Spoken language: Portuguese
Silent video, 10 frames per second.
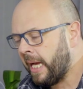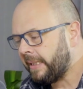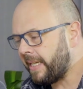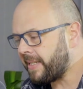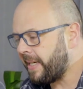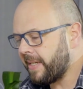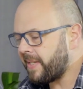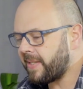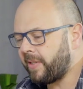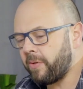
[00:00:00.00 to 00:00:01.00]
das
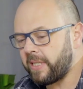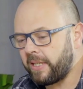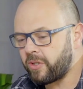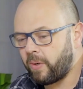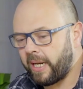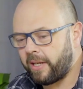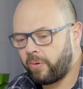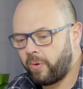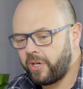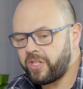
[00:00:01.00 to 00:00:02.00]
crianças que têm idade escolar
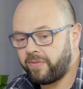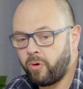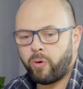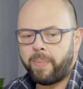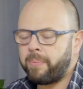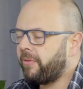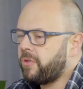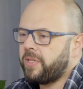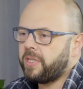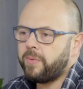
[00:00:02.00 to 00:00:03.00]
hoje vão ocupar
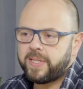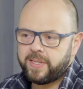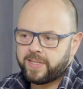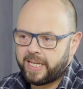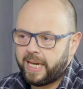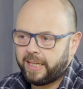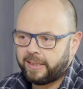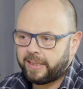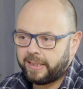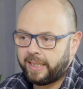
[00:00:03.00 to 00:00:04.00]
profissões que não existem
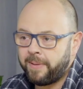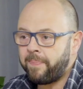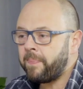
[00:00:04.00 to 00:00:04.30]
ainda, né?